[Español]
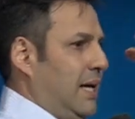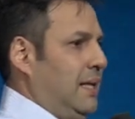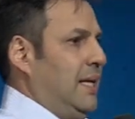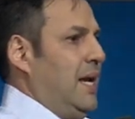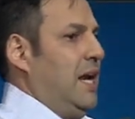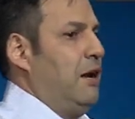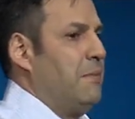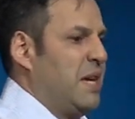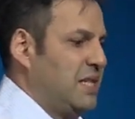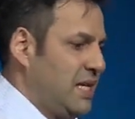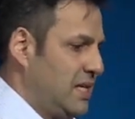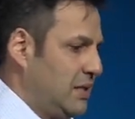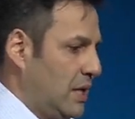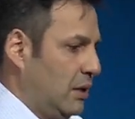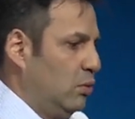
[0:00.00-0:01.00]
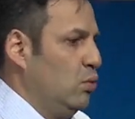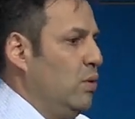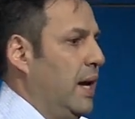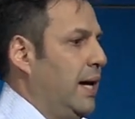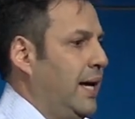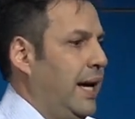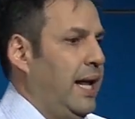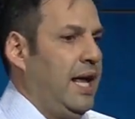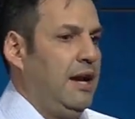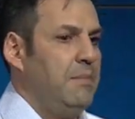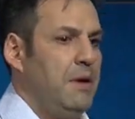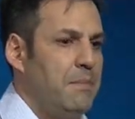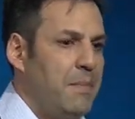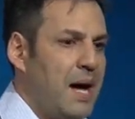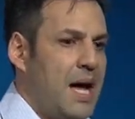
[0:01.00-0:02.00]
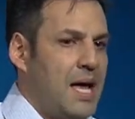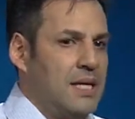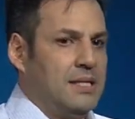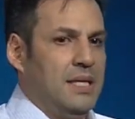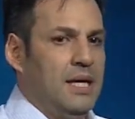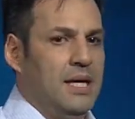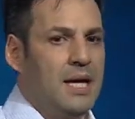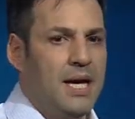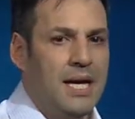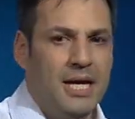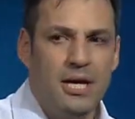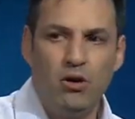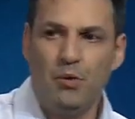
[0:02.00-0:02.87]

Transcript: tener más estatura, creerme más y, y